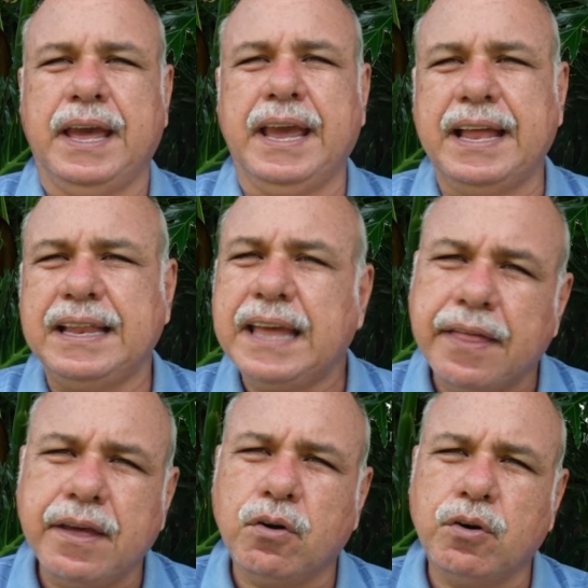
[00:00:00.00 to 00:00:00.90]
En el
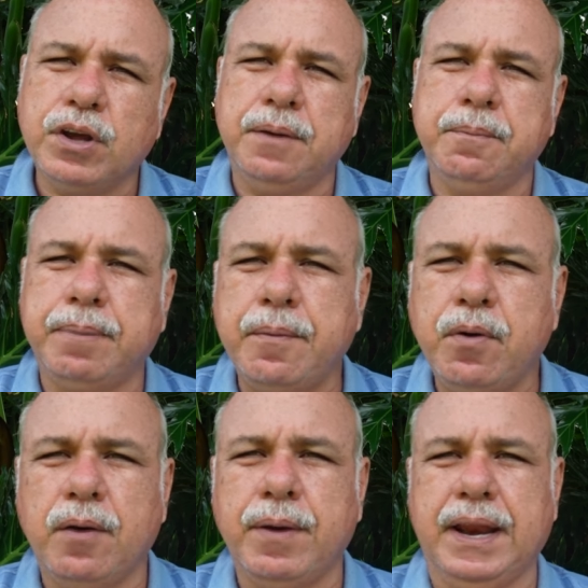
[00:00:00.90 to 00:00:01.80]
día de hoy
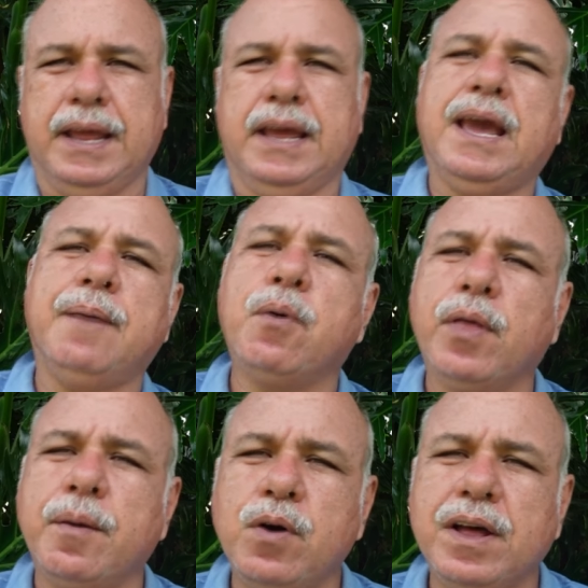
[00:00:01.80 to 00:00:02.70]
vamos a ver qué
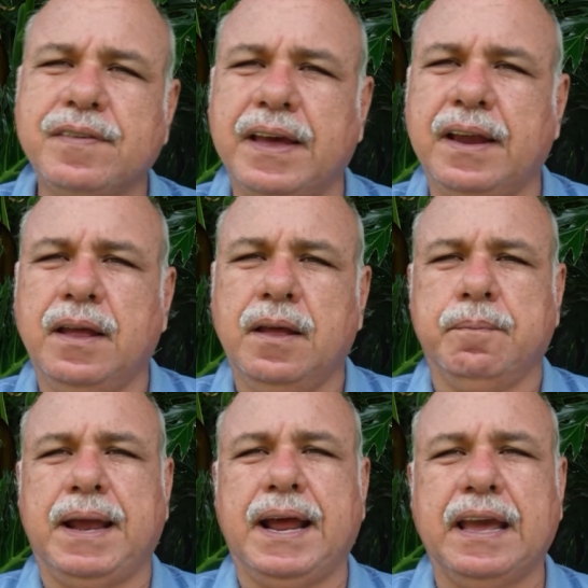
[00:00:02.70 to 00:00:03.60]
podemos hacer
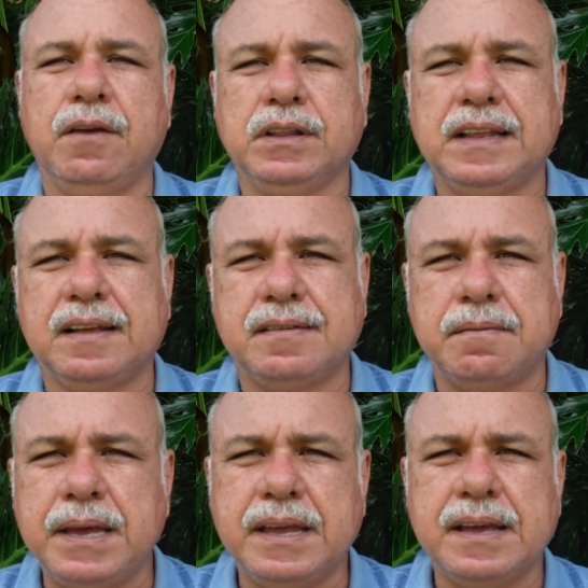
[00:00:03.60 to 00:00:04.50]
para que nuestras
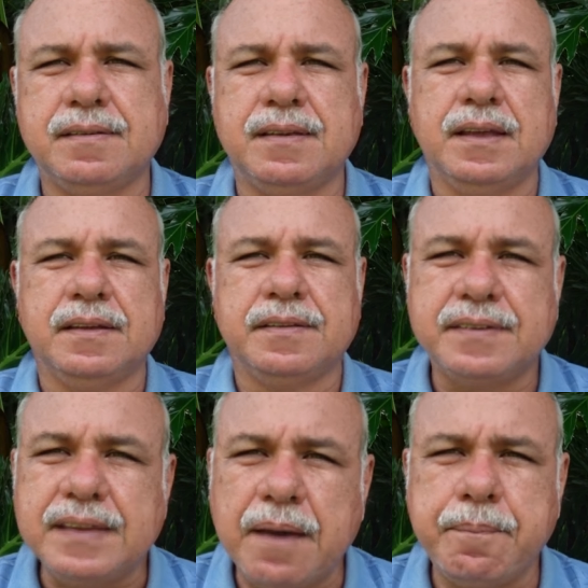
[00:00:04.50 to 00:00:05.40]
semillas
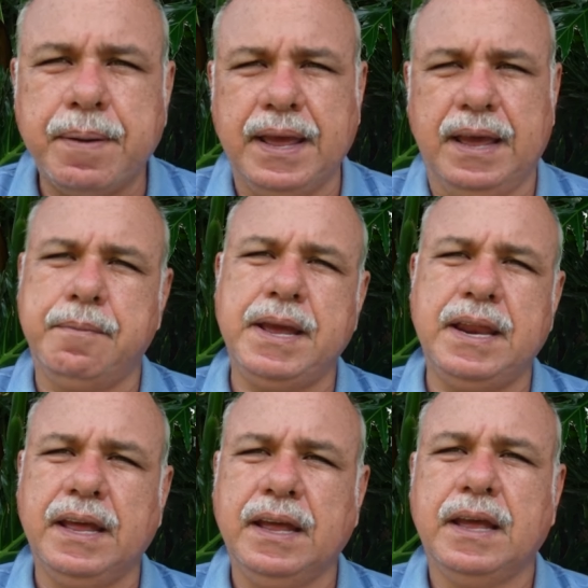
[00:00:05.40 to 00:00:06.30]
siempre
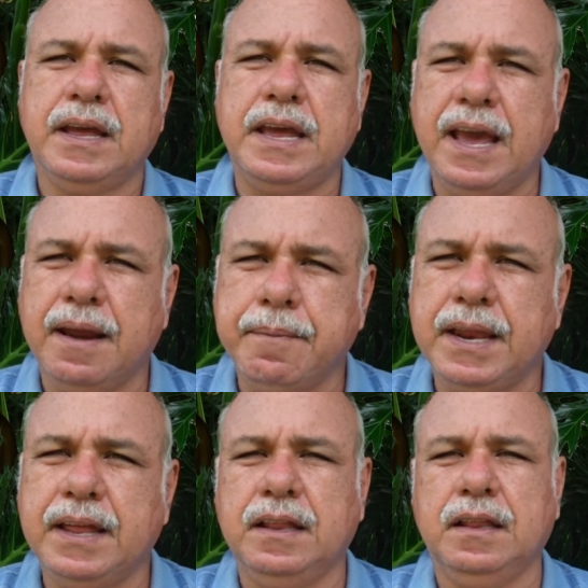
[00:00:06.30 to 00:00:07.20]
germinen y
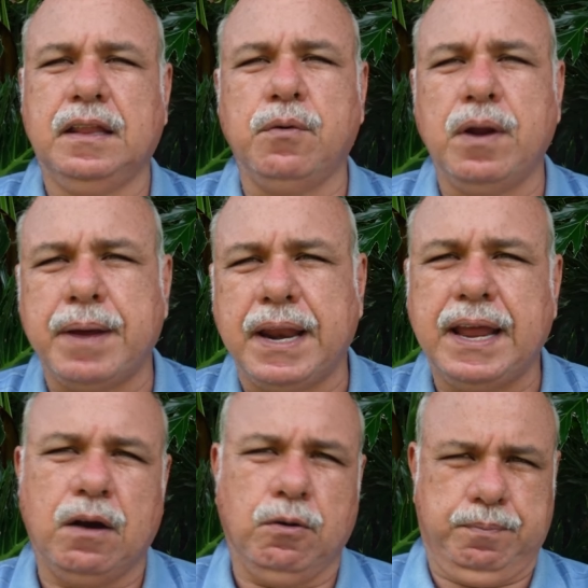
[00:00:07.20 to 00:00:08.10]
germinen de una
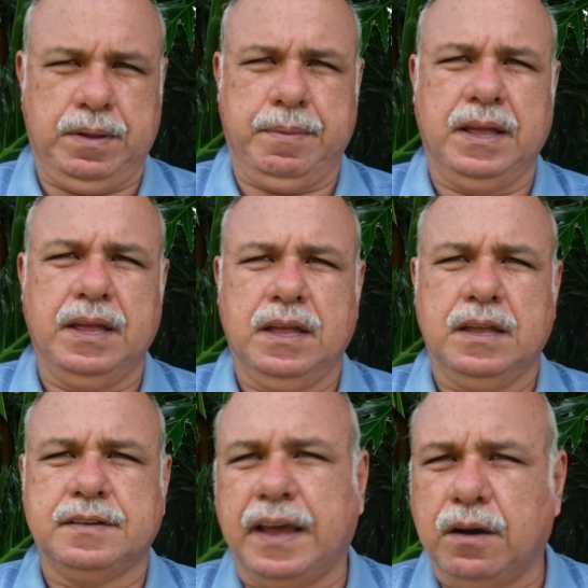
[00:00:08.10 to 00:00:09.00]
manera óptima.
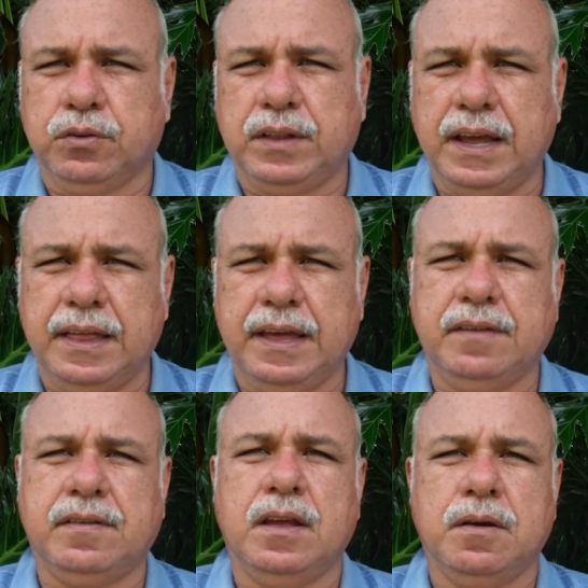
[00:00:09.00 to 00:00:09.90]
Sean
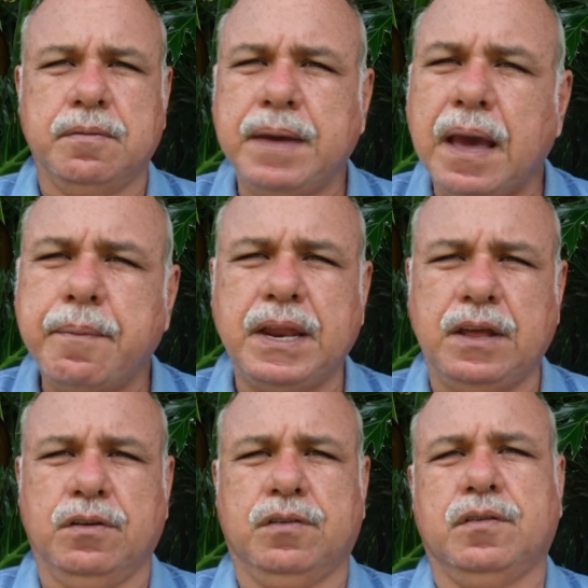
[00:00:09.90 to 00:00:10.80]
ustedes
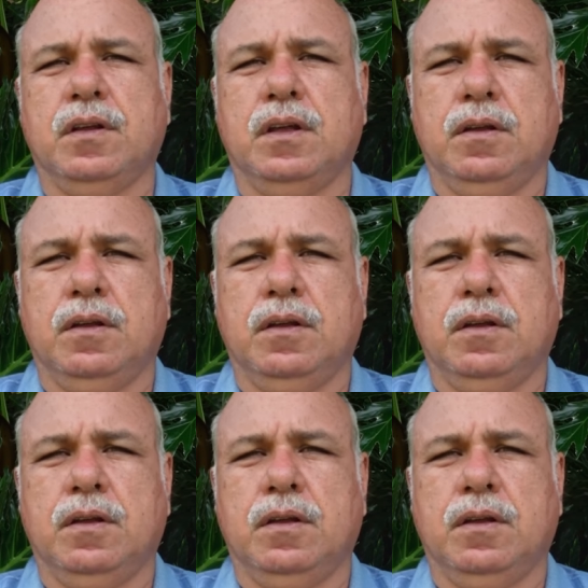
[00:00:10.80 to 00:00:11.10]
bienvenidos.